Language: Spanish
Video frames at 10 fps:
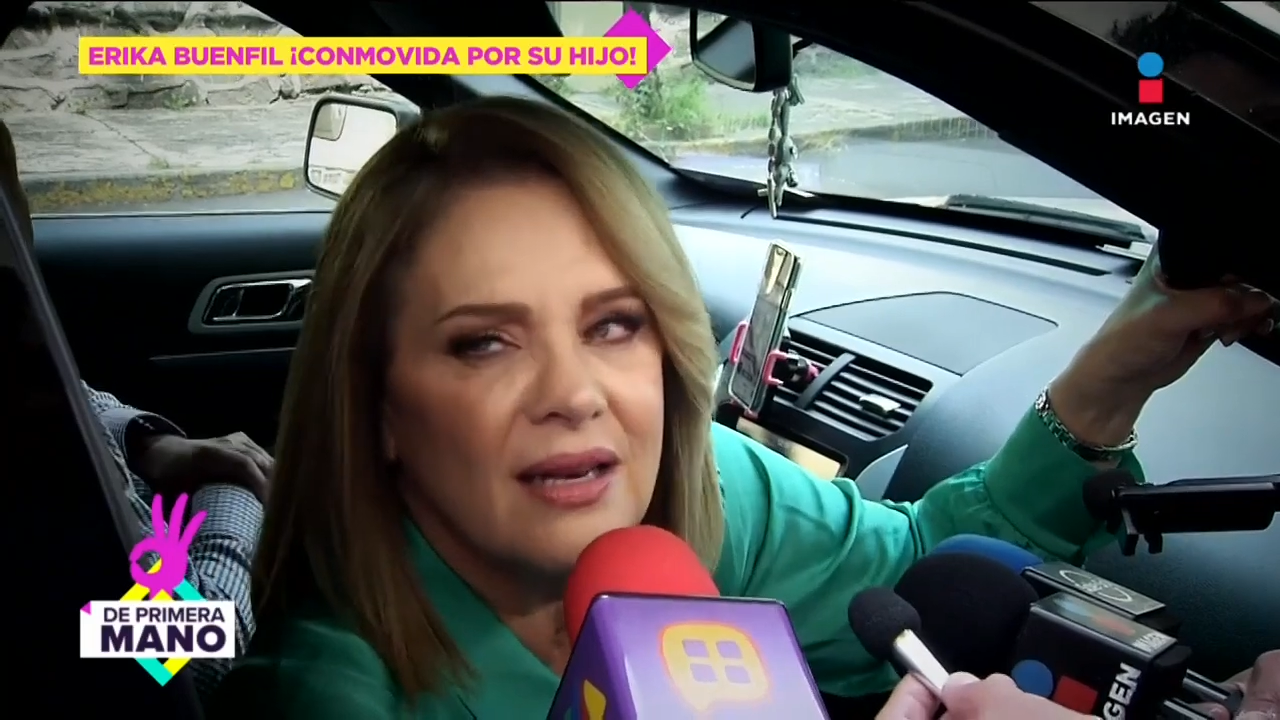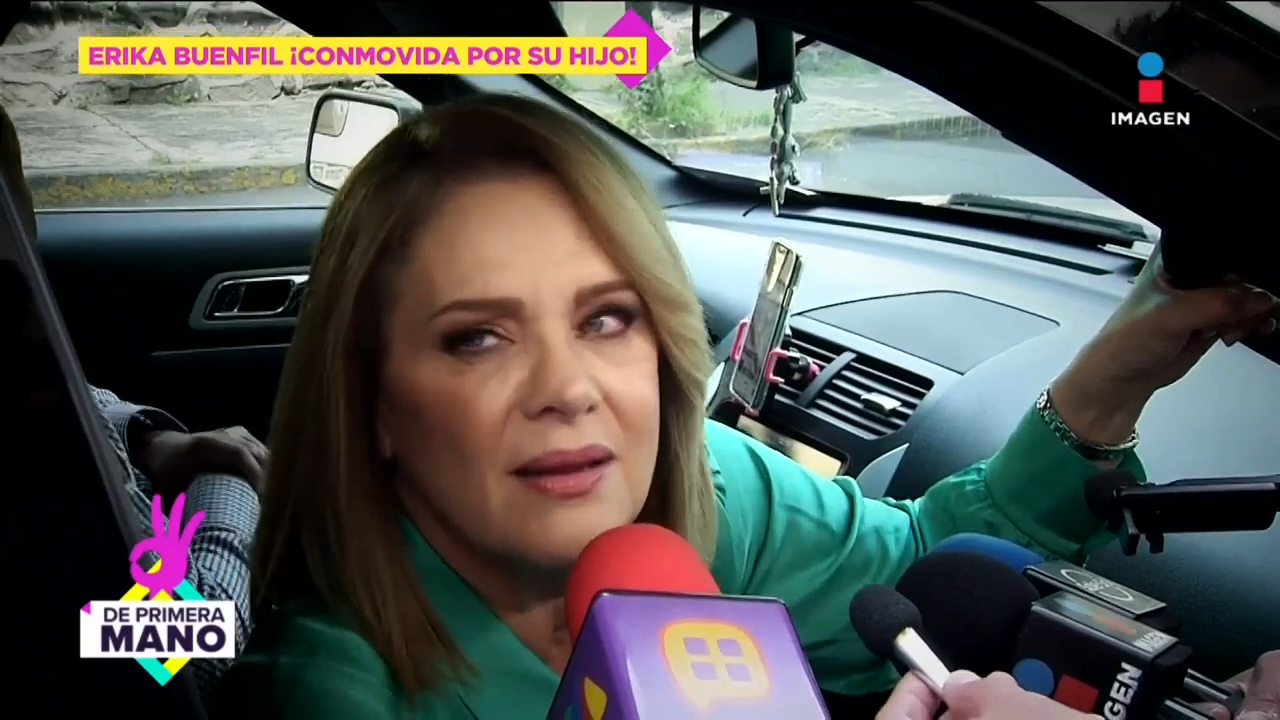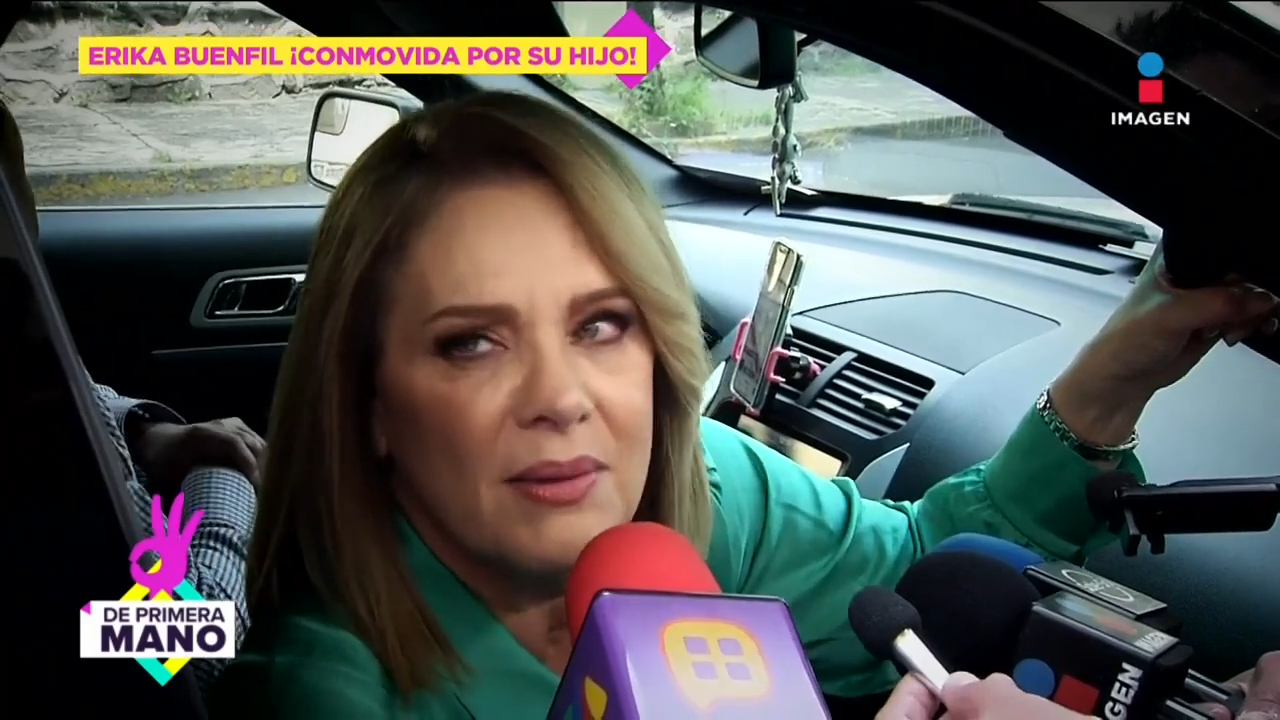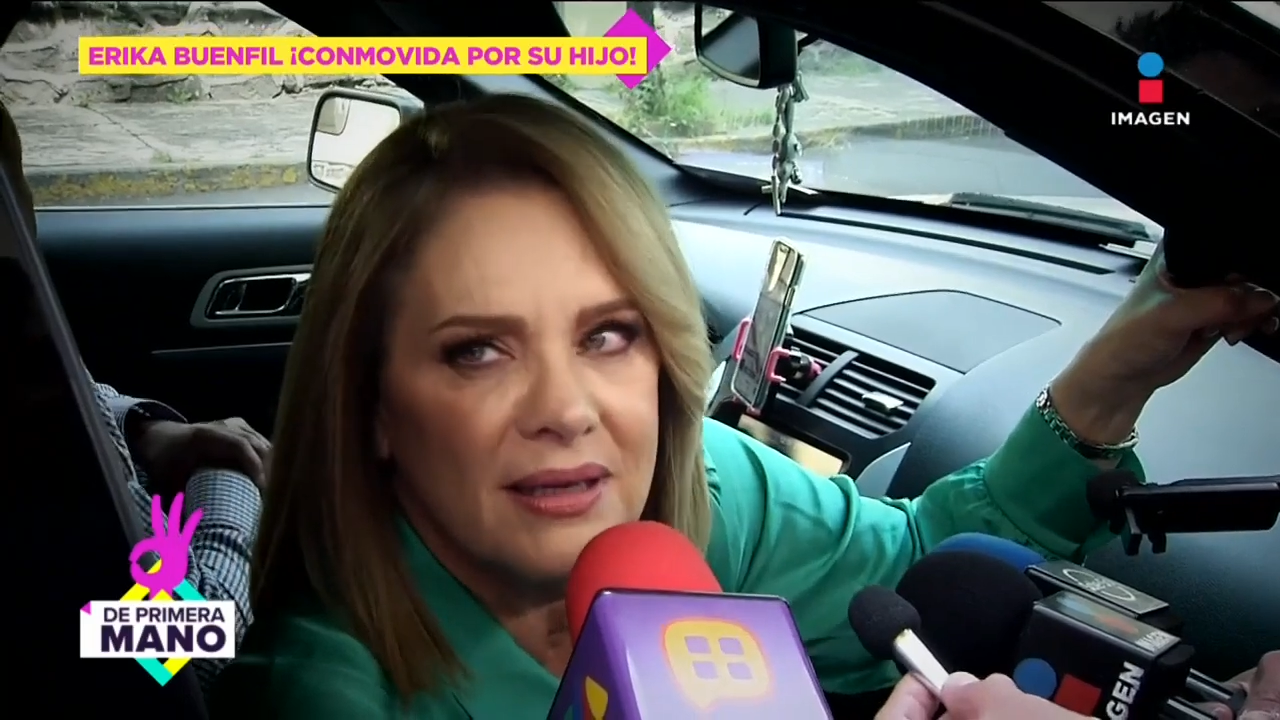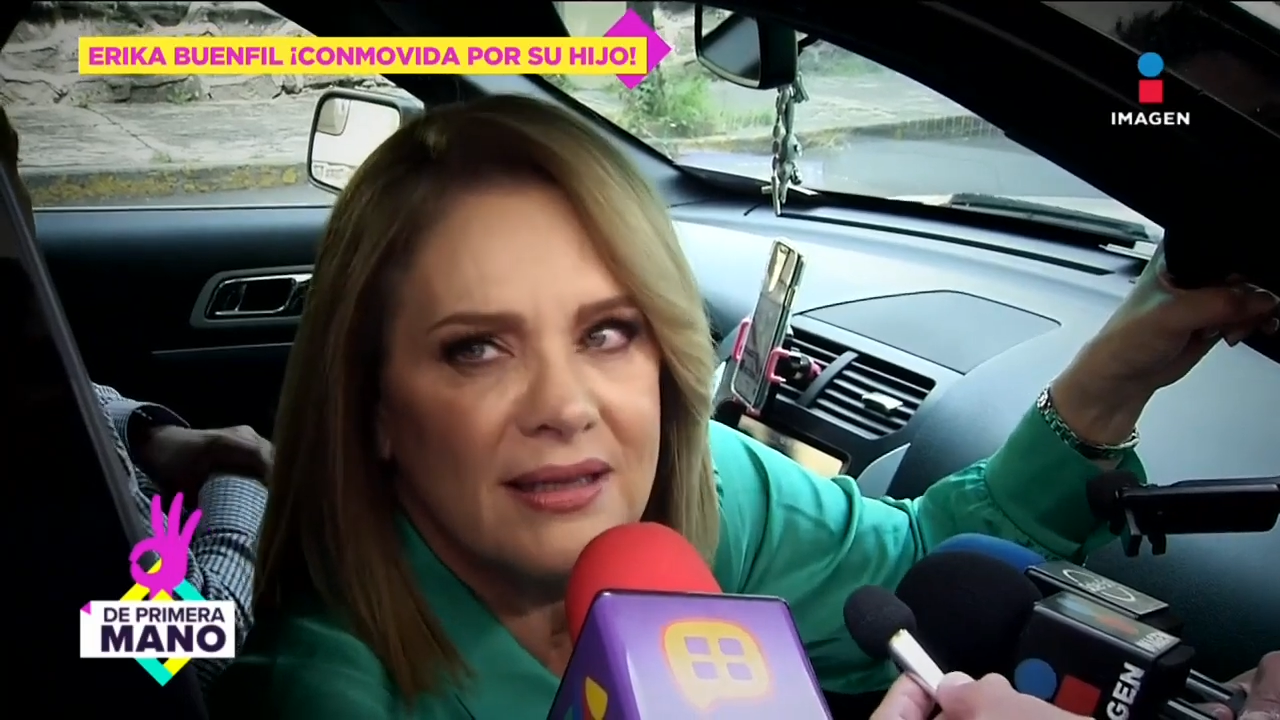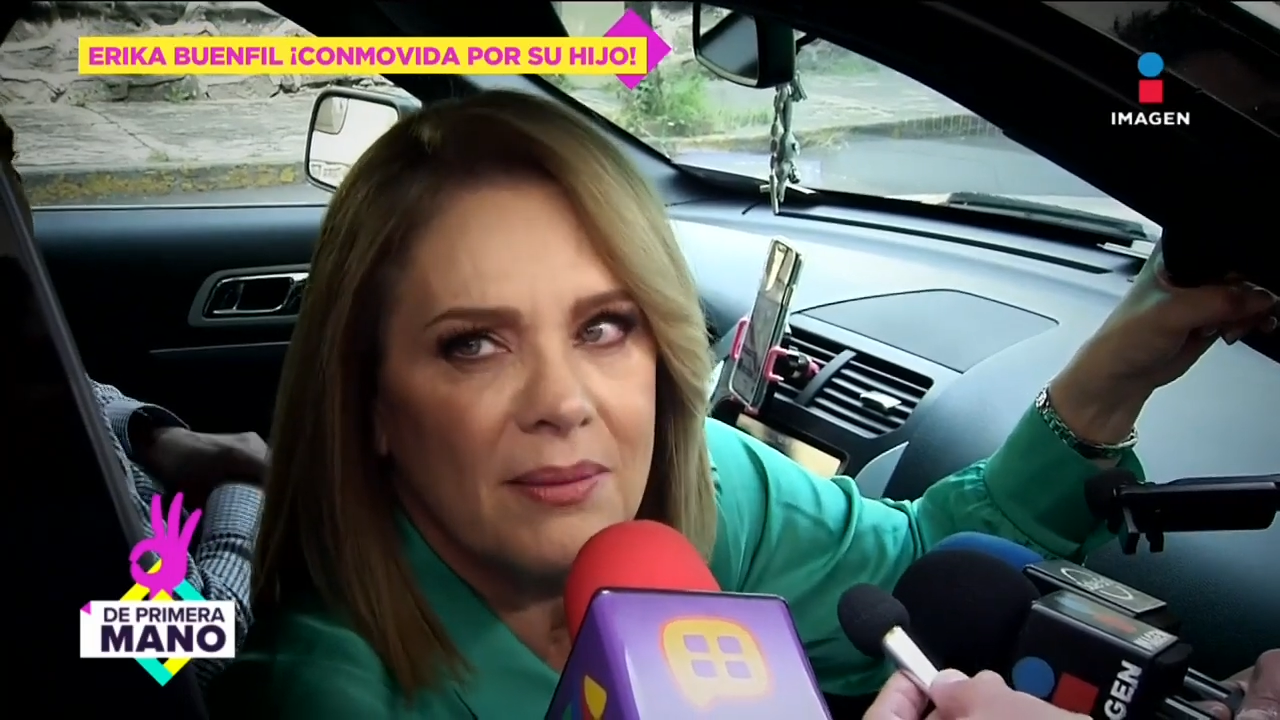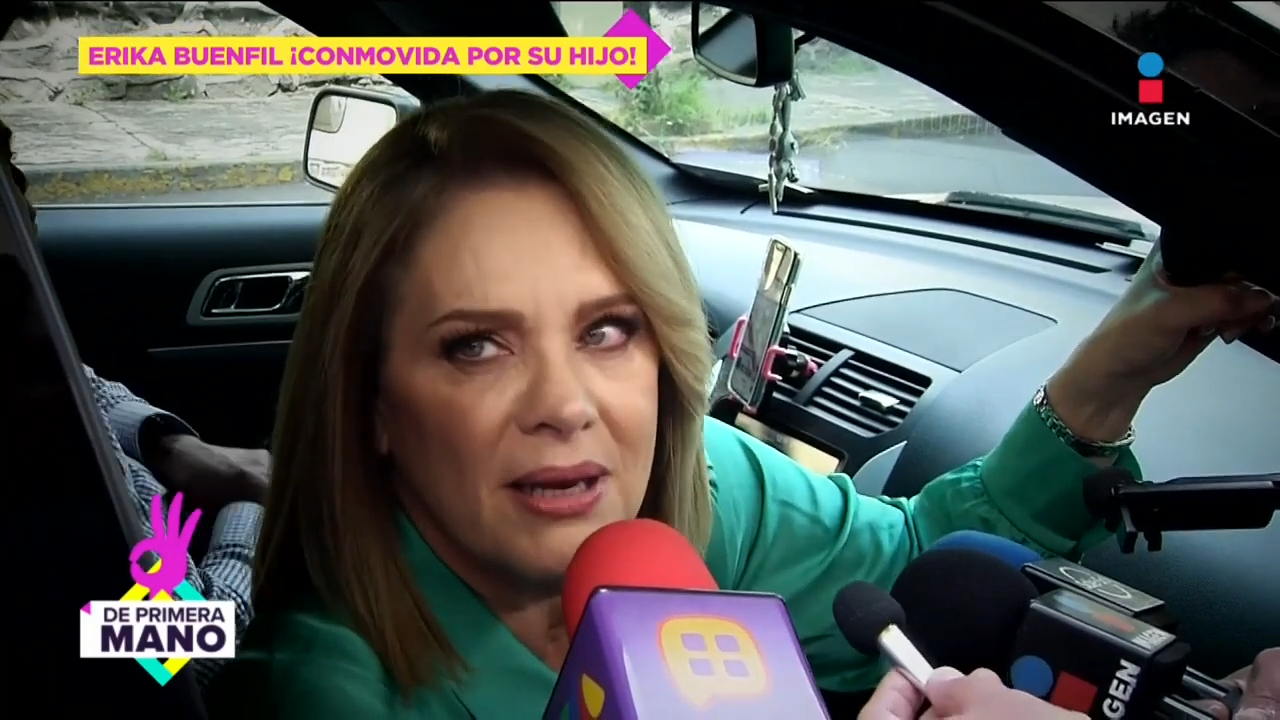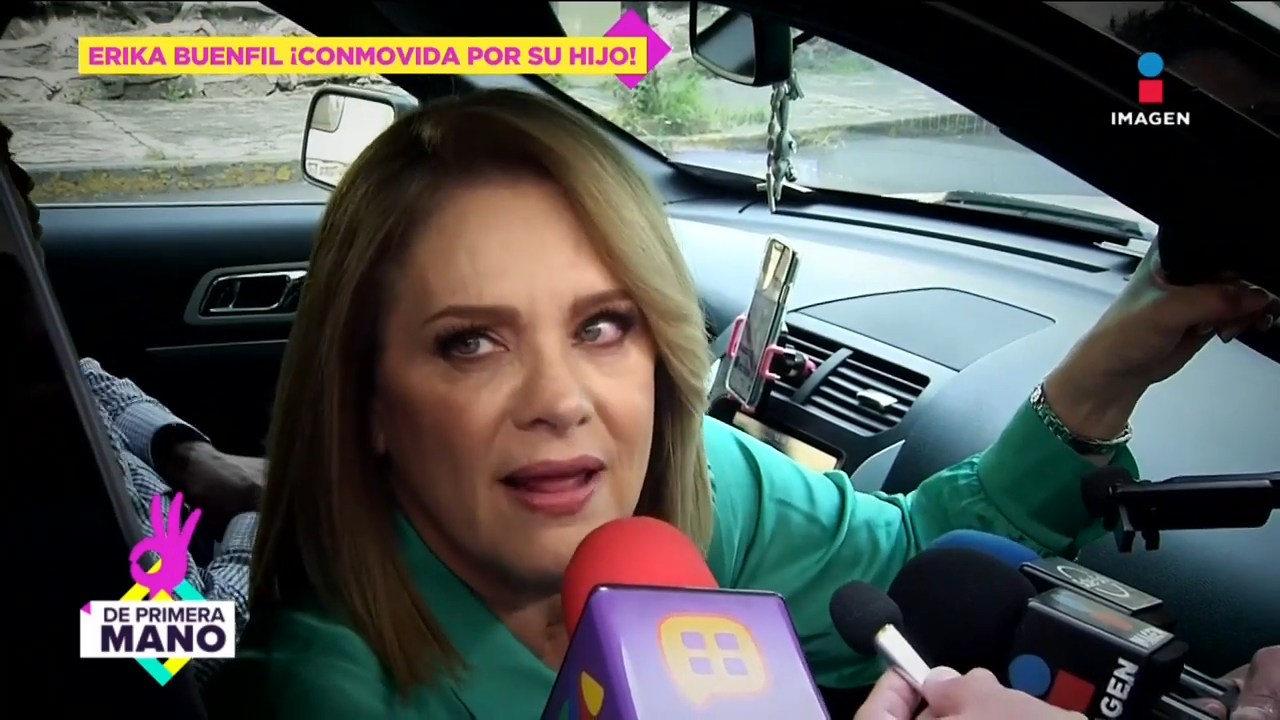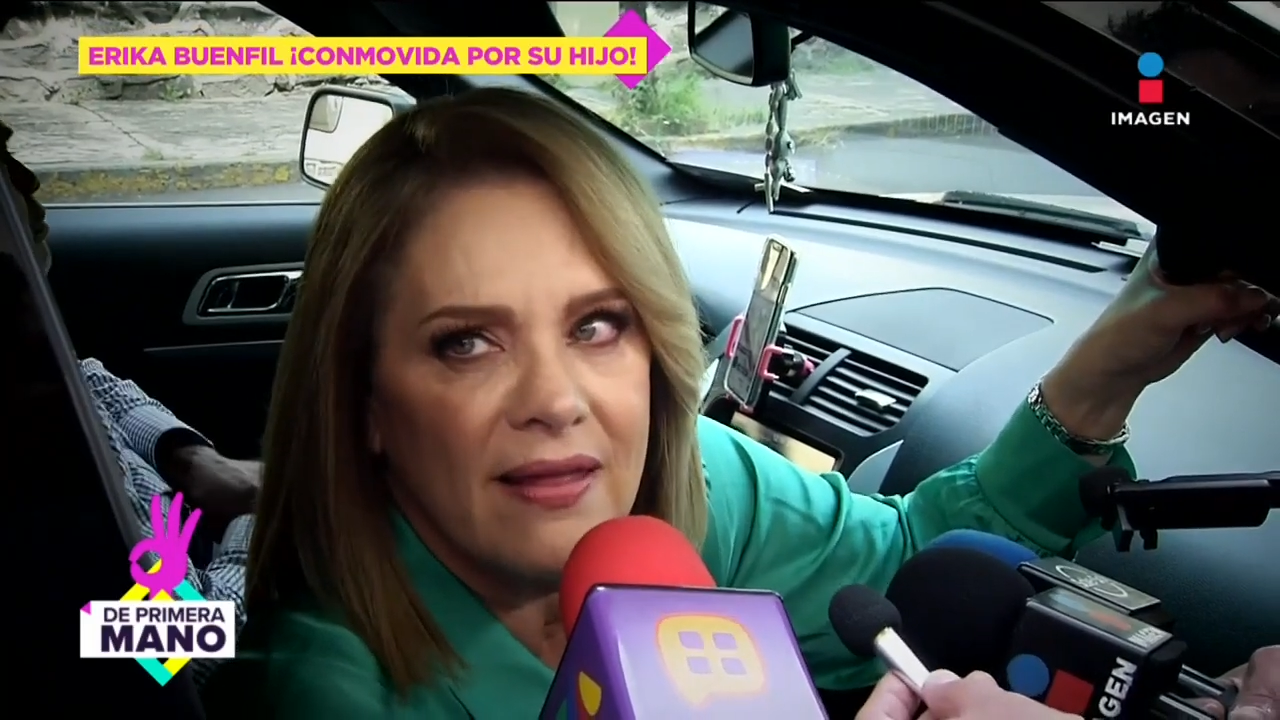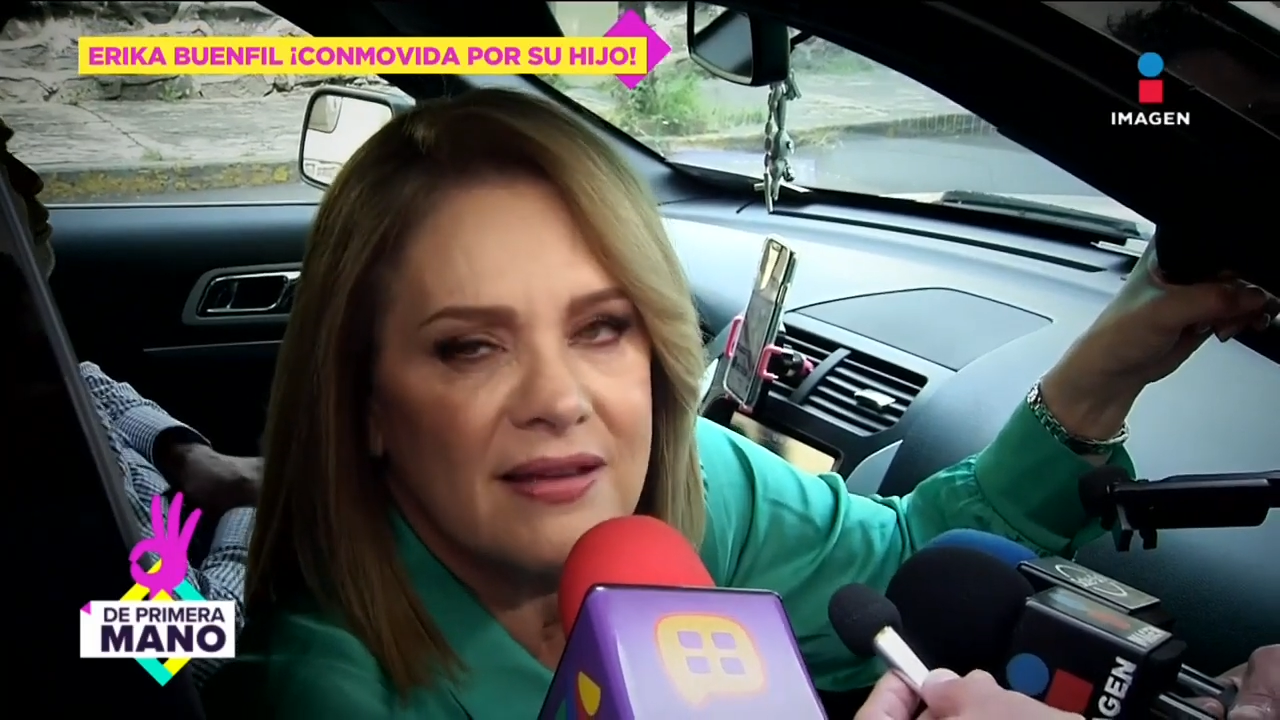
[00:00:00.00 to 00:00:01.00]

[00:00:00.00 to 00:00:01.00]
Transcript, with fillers: de, verdad